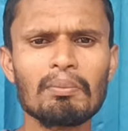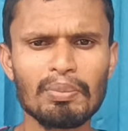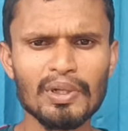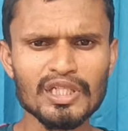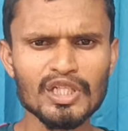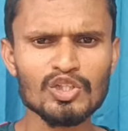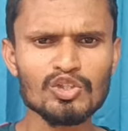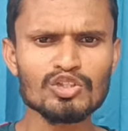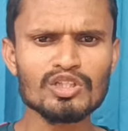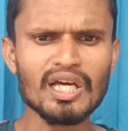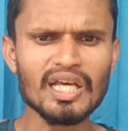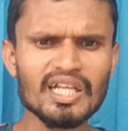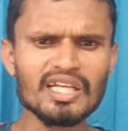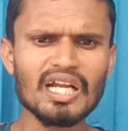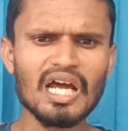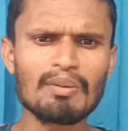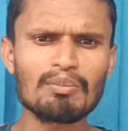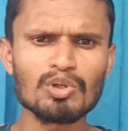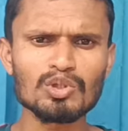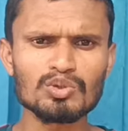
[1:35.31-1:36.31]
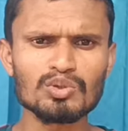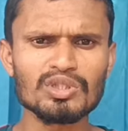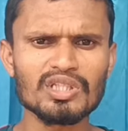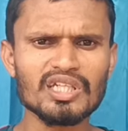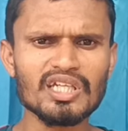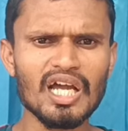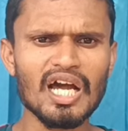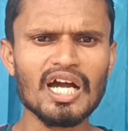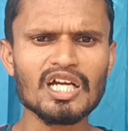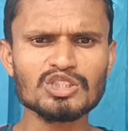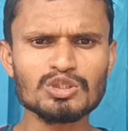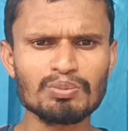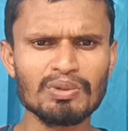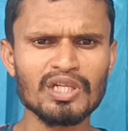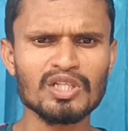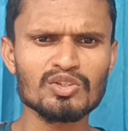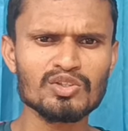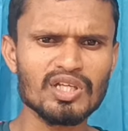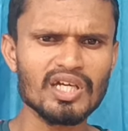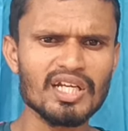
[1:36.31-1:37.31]
పదిహేనో తారీఖు రాబోతుంది ఆగస్టు
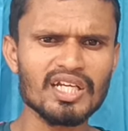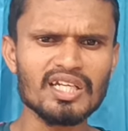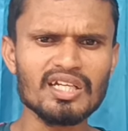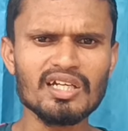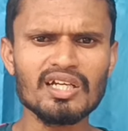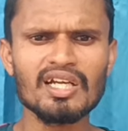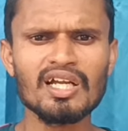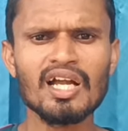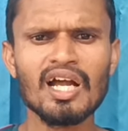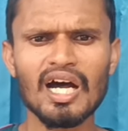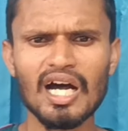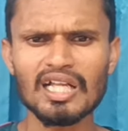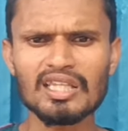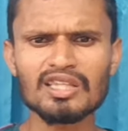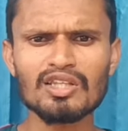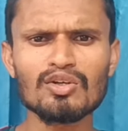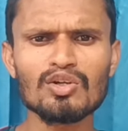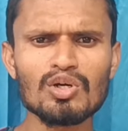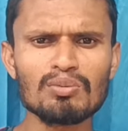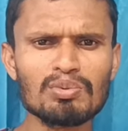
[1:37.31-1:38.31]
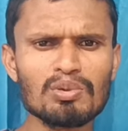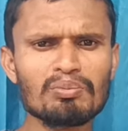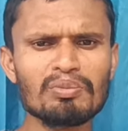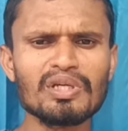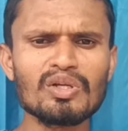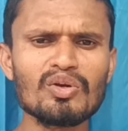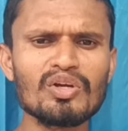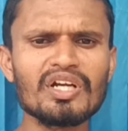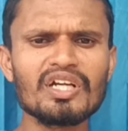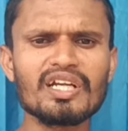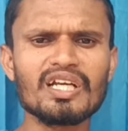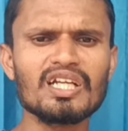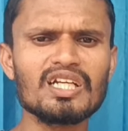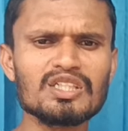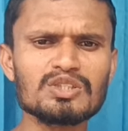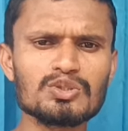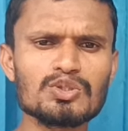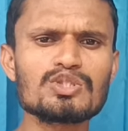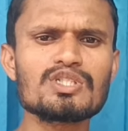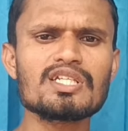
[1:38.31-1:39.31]
పదిహేను తారీఖే అంతలోపు మీరు ఈ
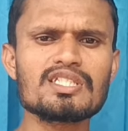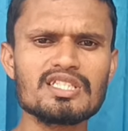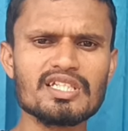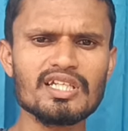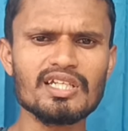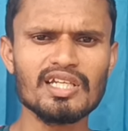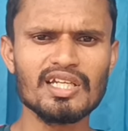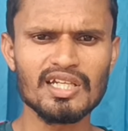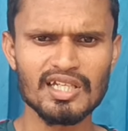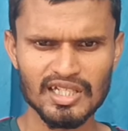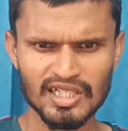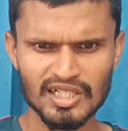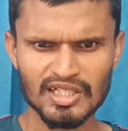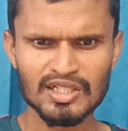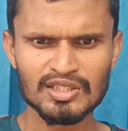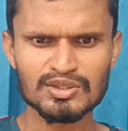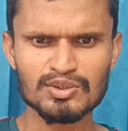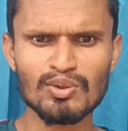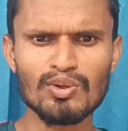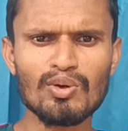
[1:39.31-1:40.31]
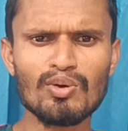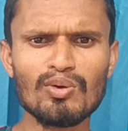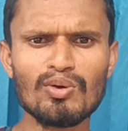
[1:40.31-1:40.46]
ట్రైలర్ చూసేసి సో